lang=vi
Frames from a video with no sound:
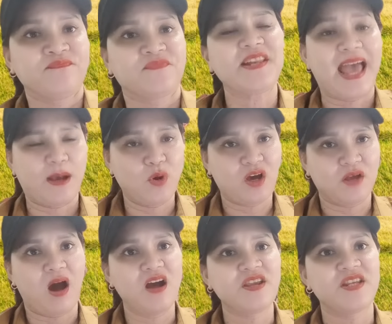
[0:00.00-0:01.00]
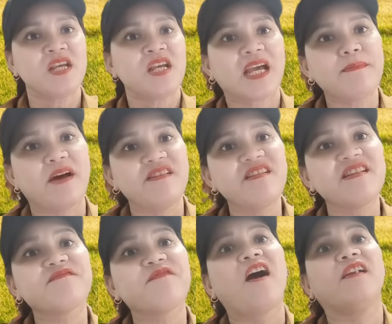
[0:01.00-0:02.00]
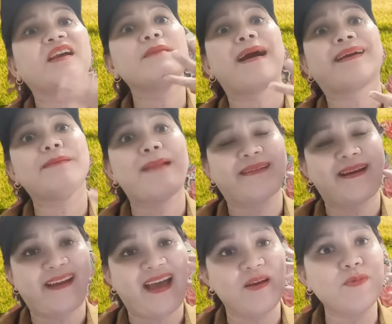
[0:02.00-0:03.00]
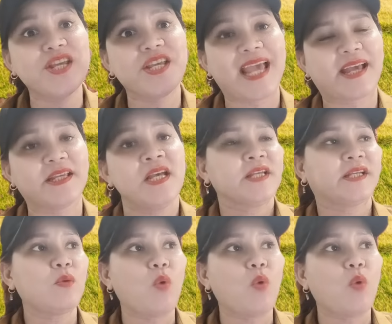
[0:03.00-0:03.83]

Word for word: nó nặng quá rồi bởi vì cái bệnh nó, nó phần cái mặt cái mặt càng ngày ông y chang cái